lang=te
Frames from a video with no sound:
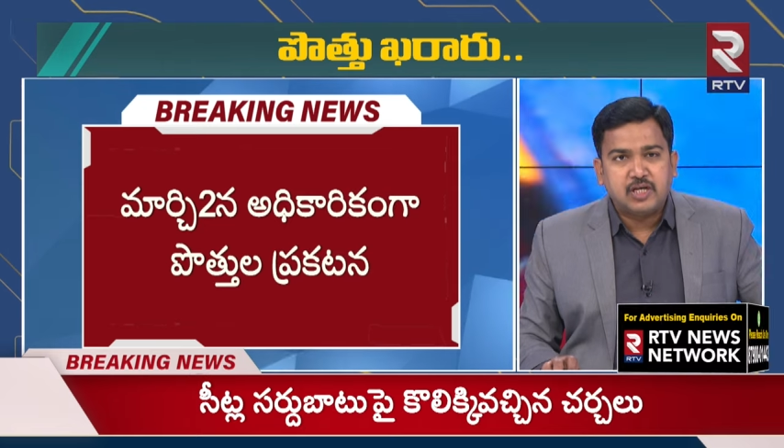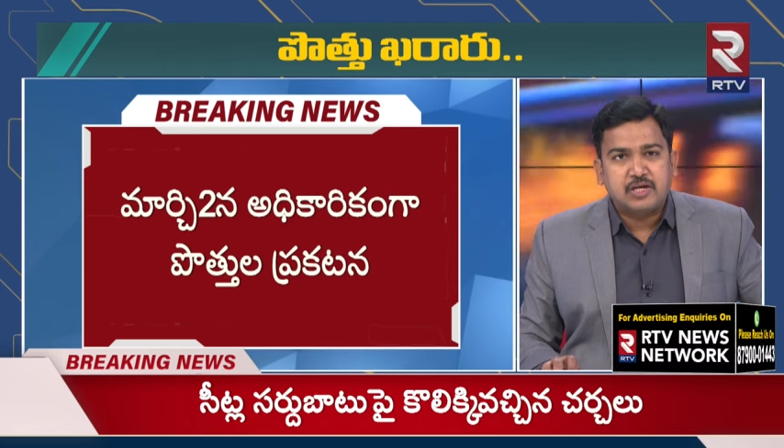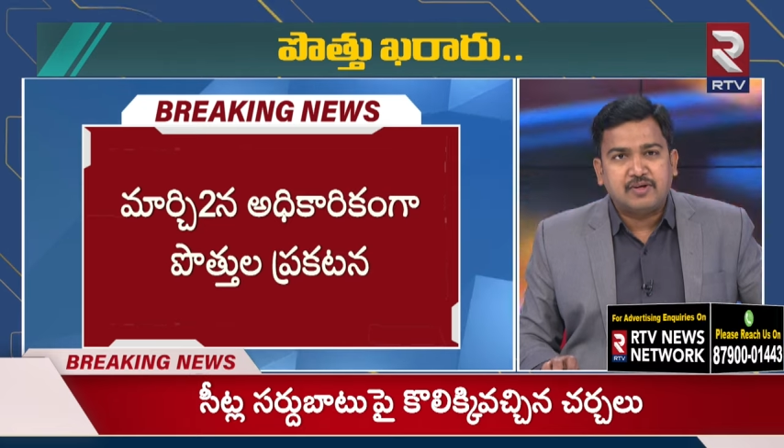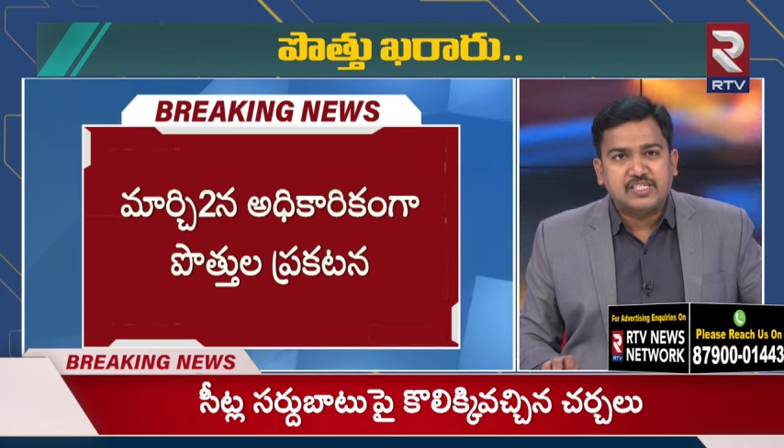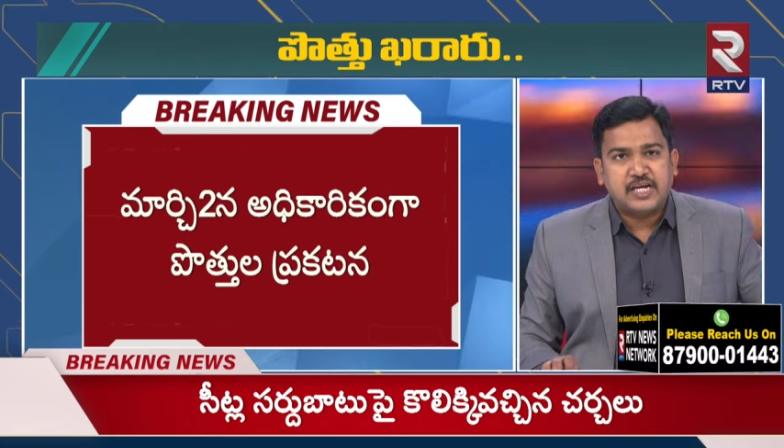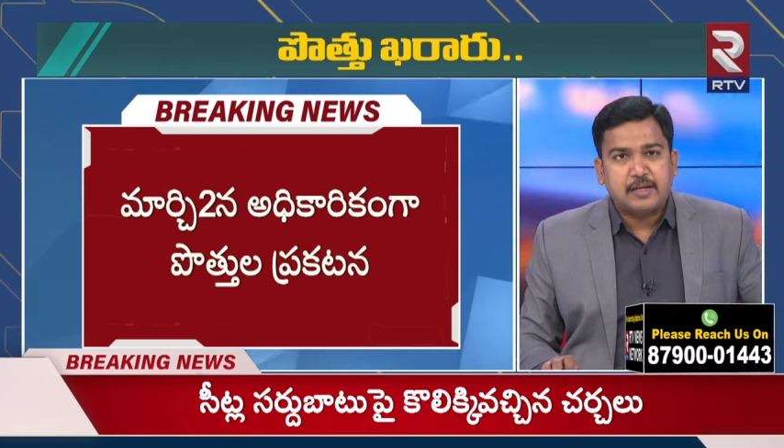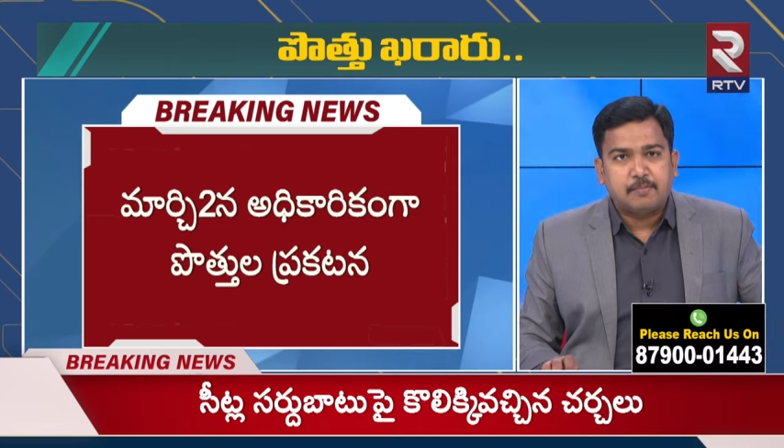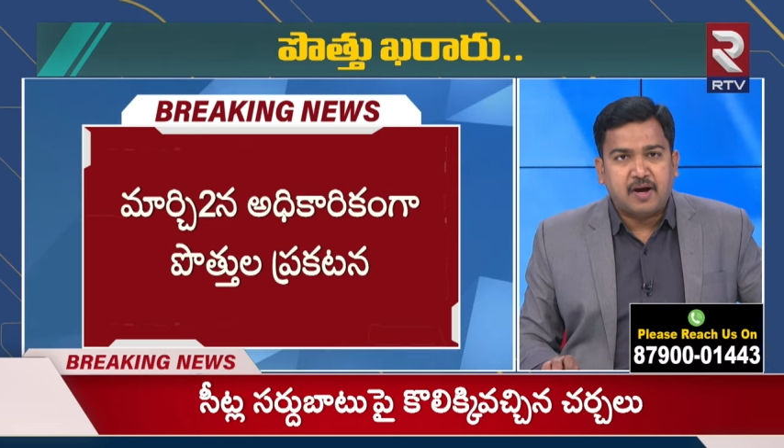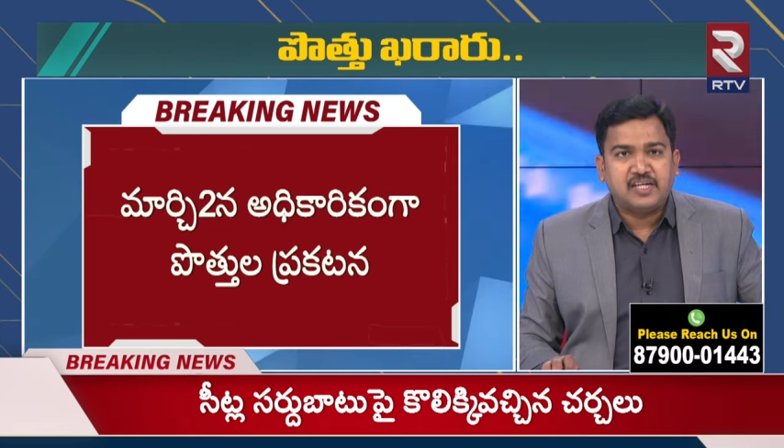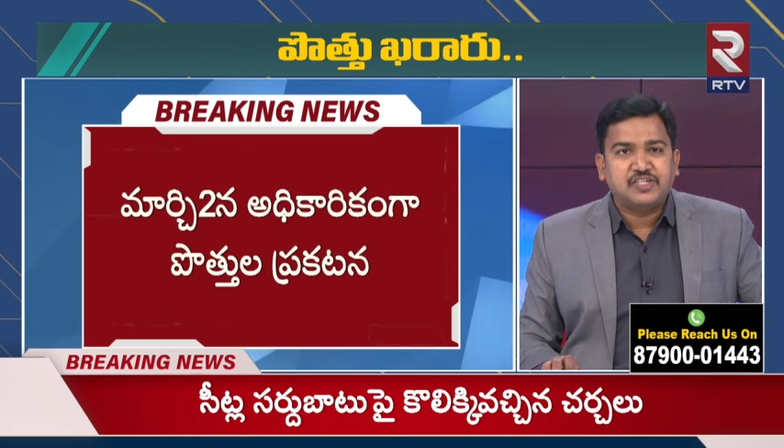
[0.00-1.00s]
కొలిక్కి
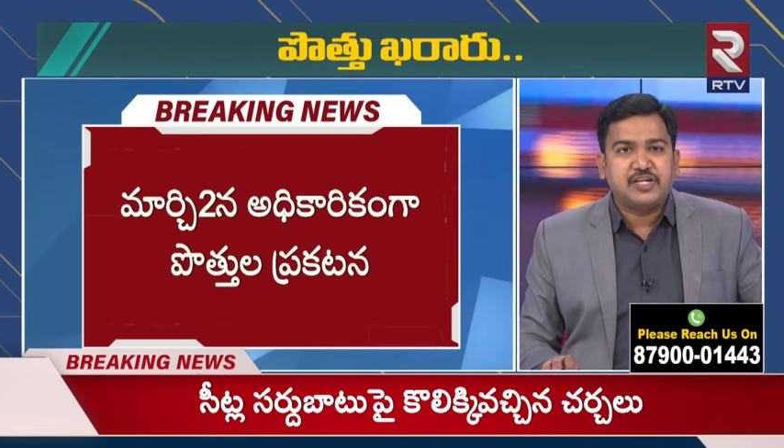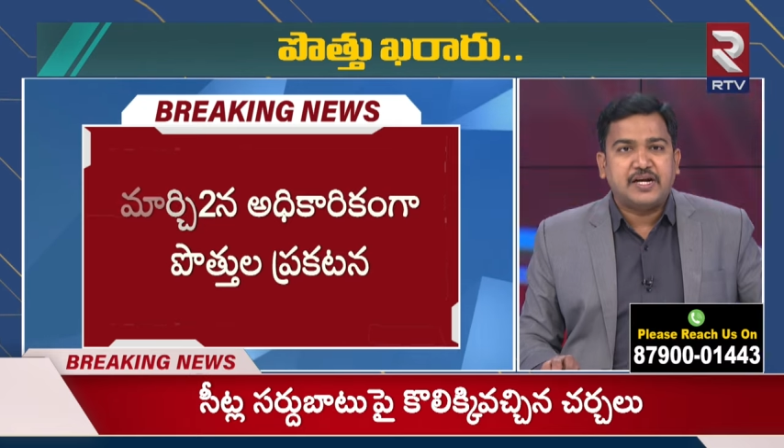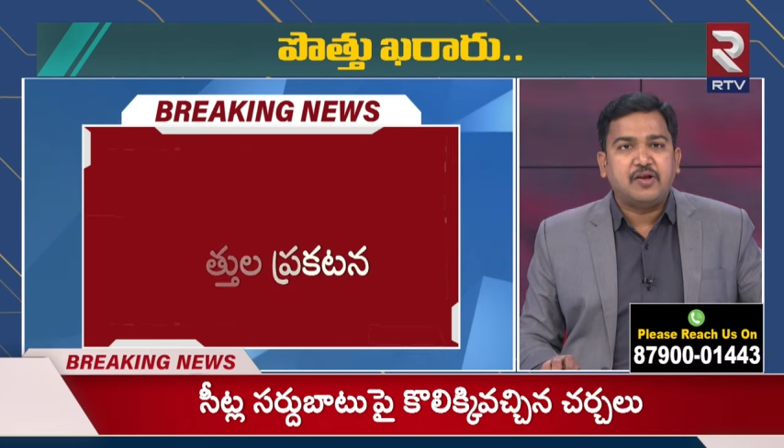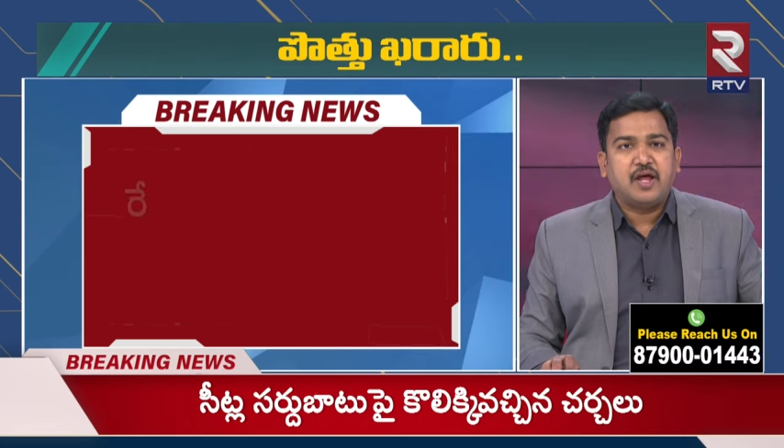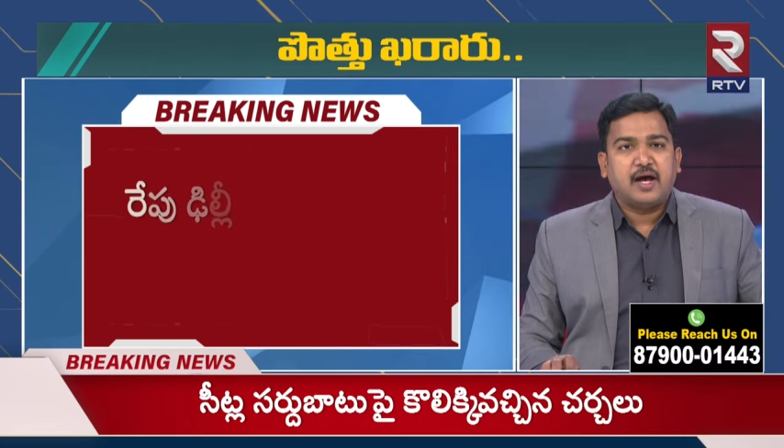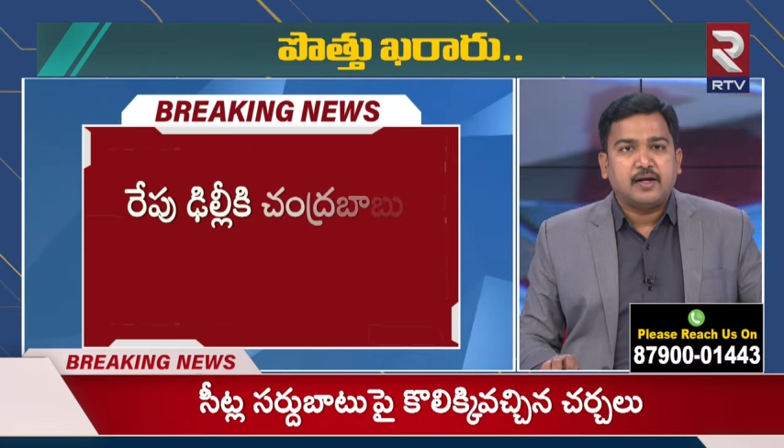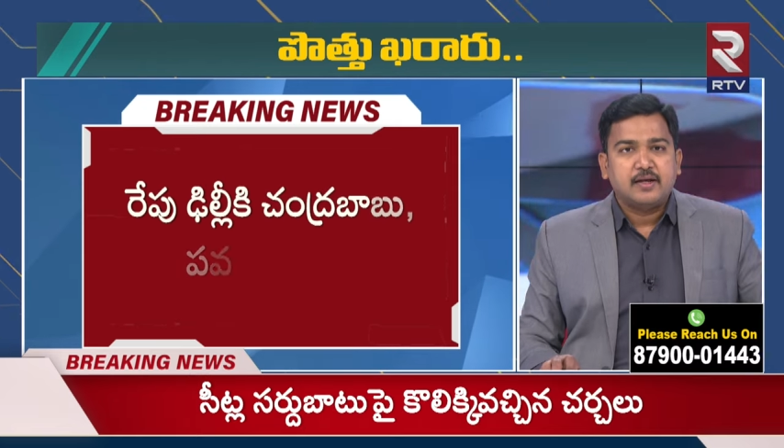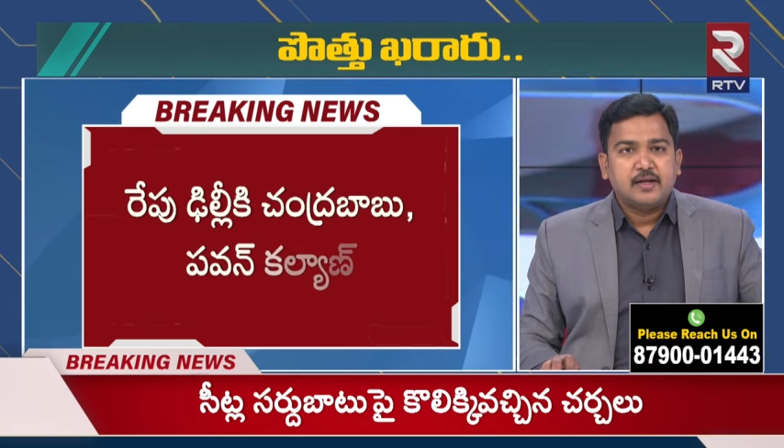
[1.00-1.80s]
వచ్చాయి మార్చి రెండున